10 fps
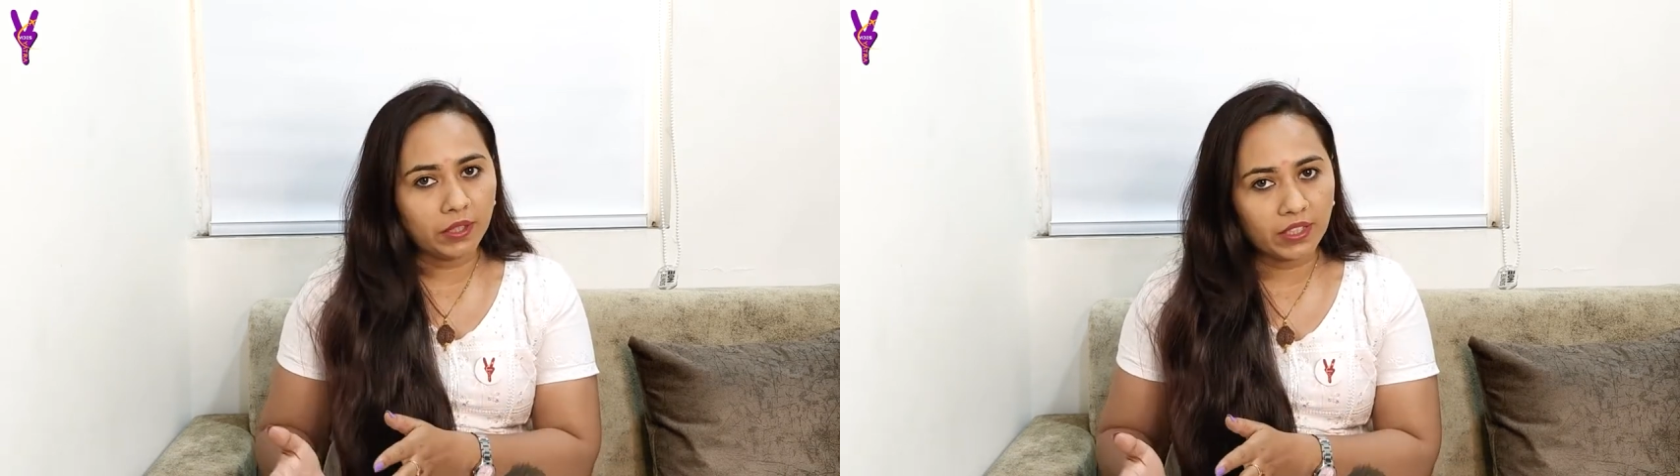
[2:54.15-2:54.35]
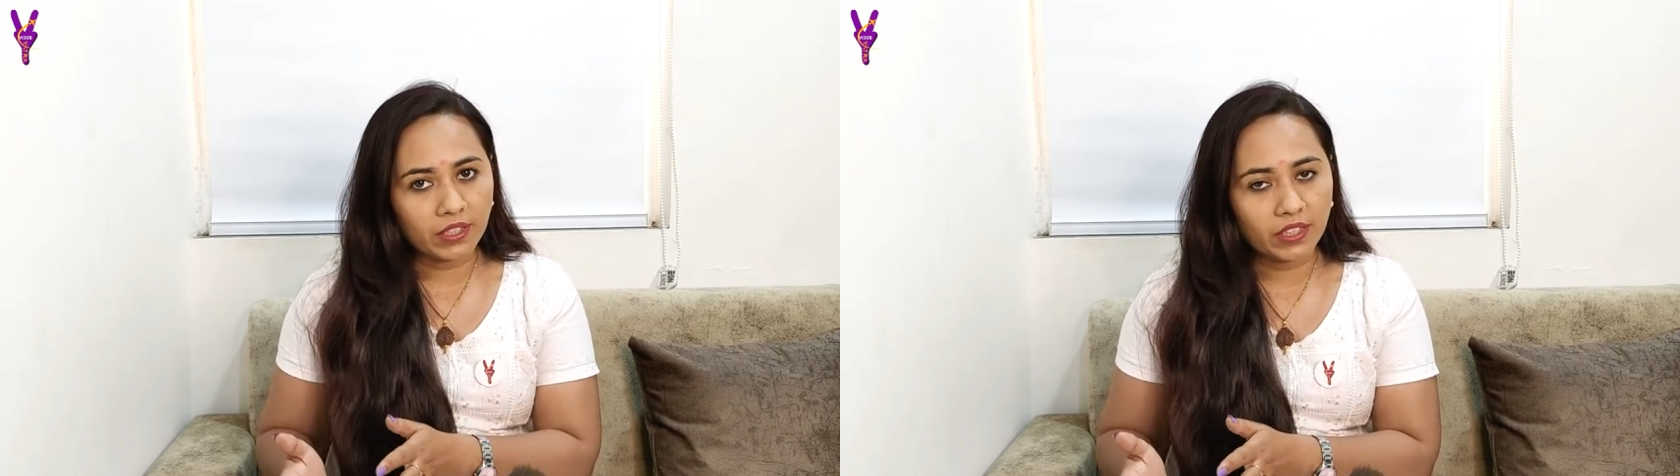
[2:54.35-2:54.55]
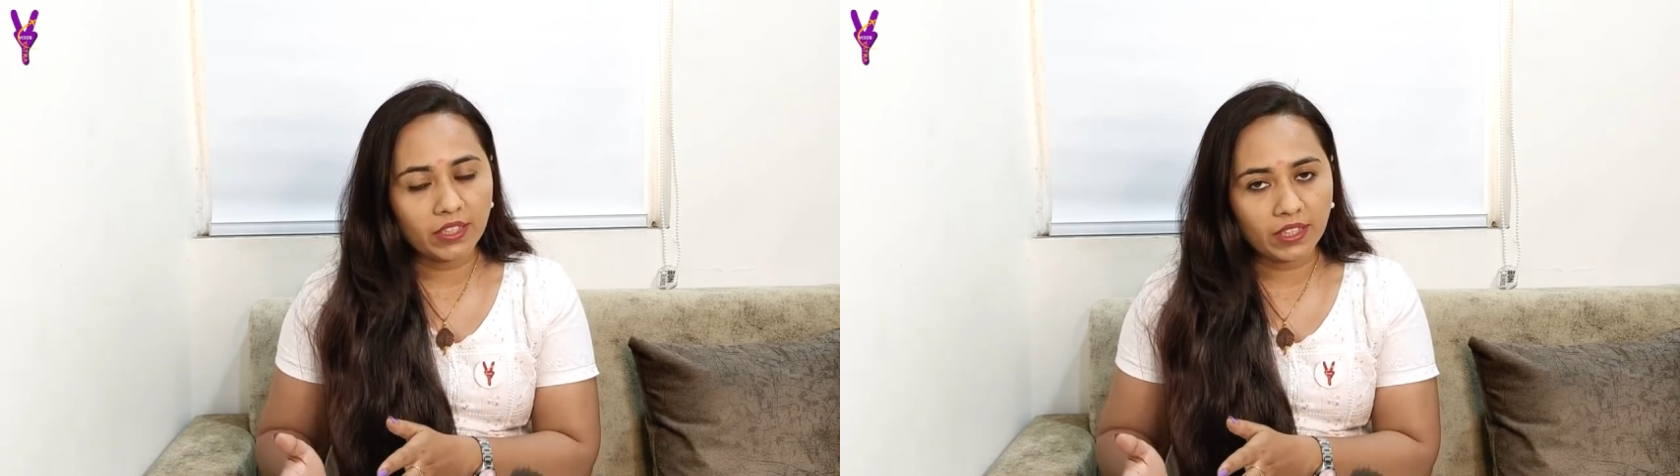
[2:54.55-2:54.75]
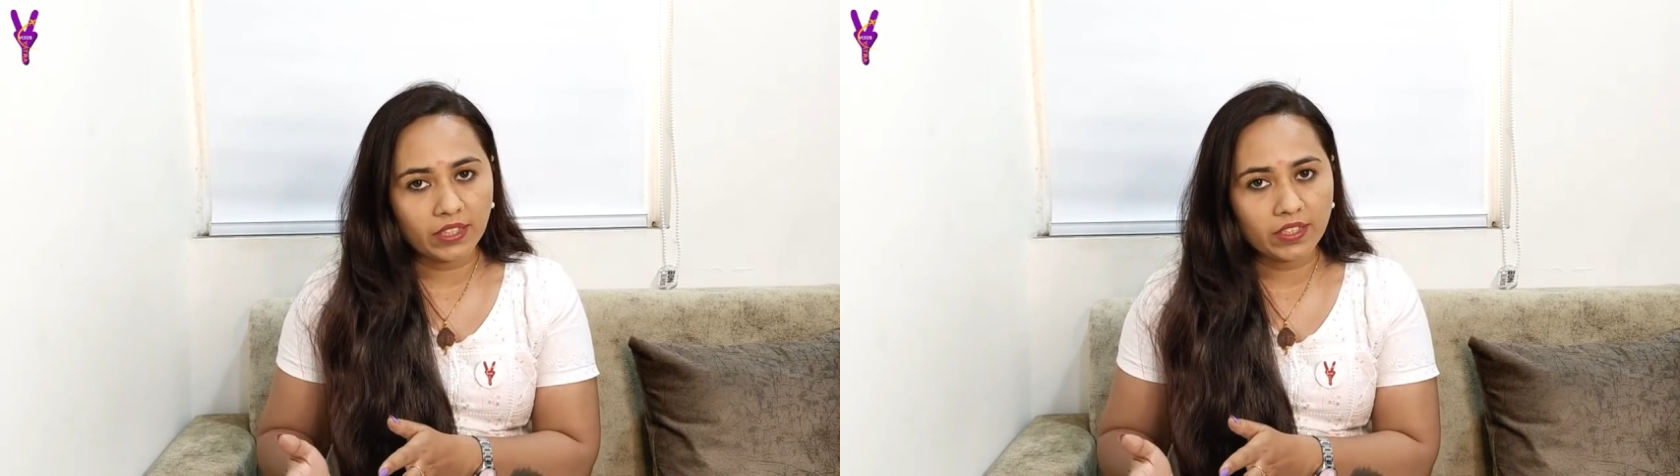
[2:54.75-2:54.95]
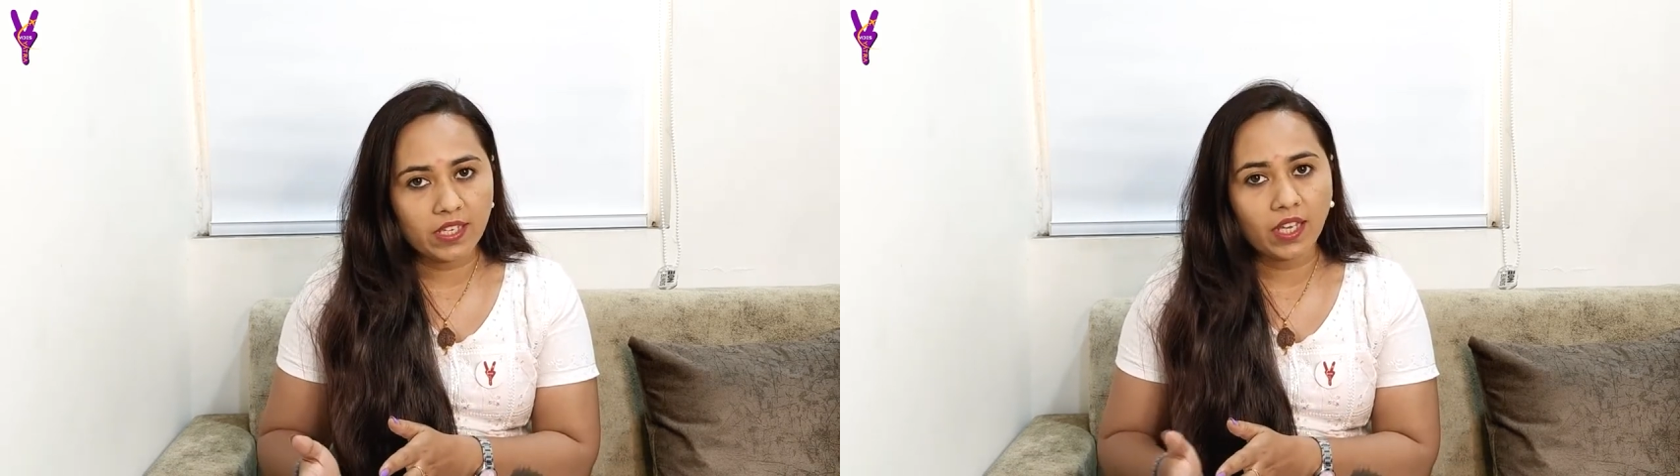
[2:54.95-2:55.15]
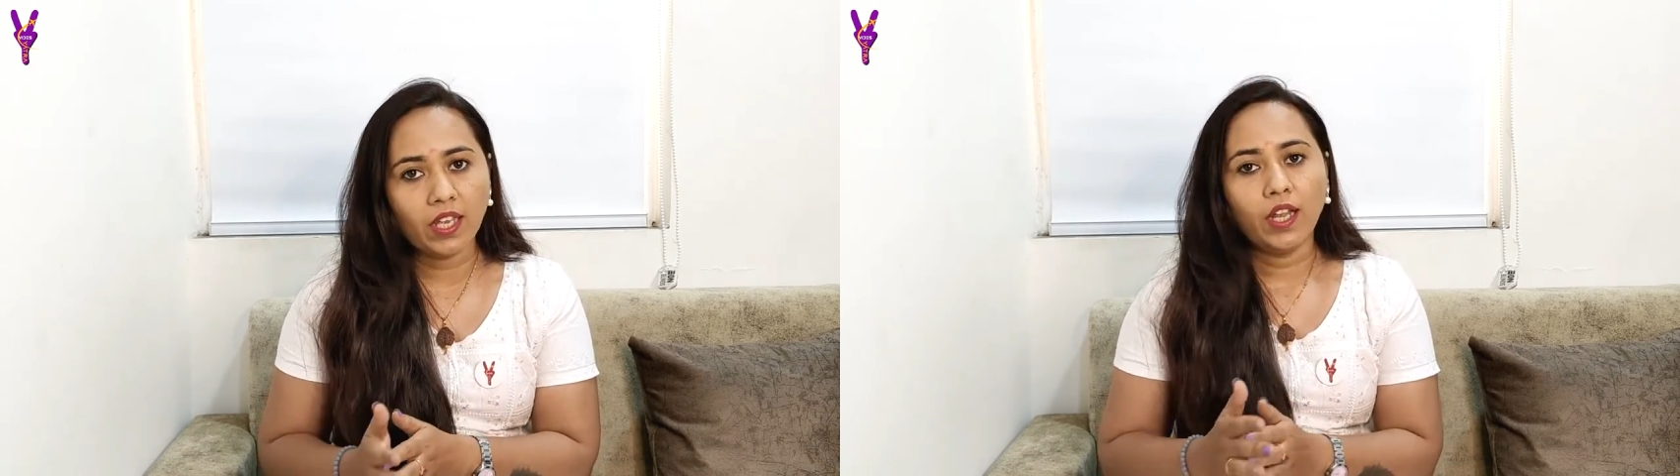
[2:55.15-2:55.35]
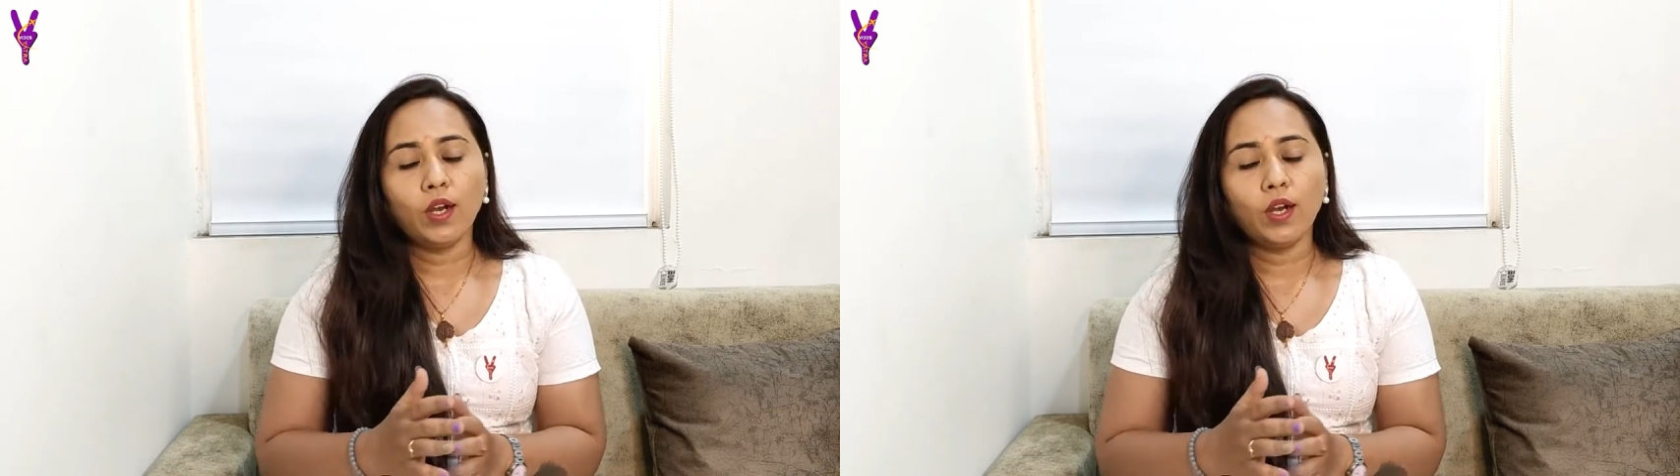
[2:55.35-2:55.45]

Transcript: लगेगी टिकट्स की